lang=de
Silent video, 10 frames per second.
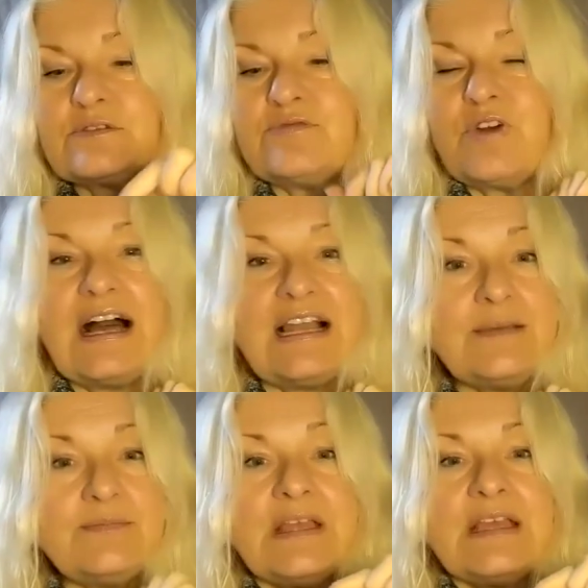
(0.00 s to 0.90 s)
Und vor
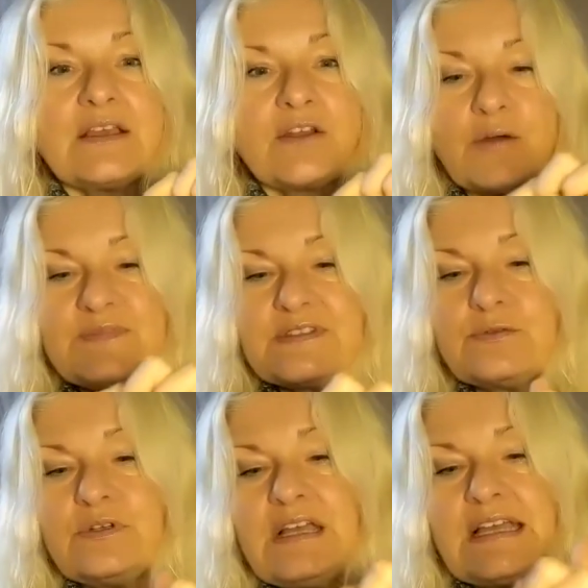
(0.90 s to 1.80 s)
allem kommst
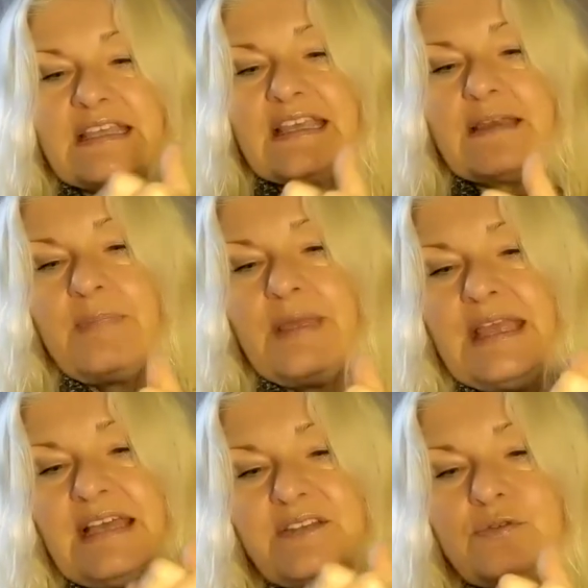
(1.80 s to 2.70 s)
du, je
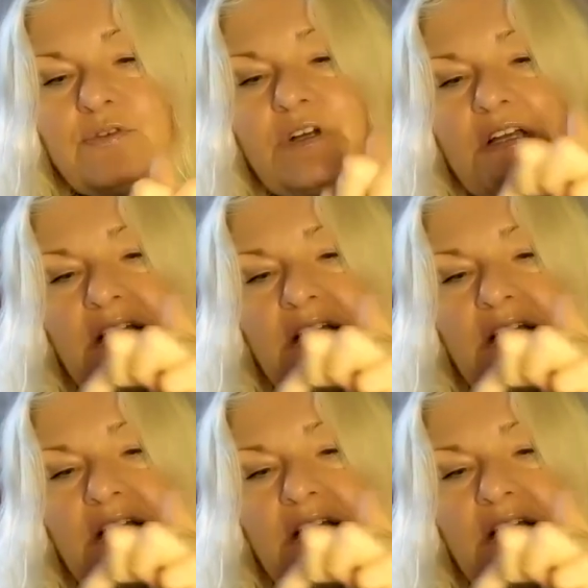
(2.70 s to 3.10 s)
mehr du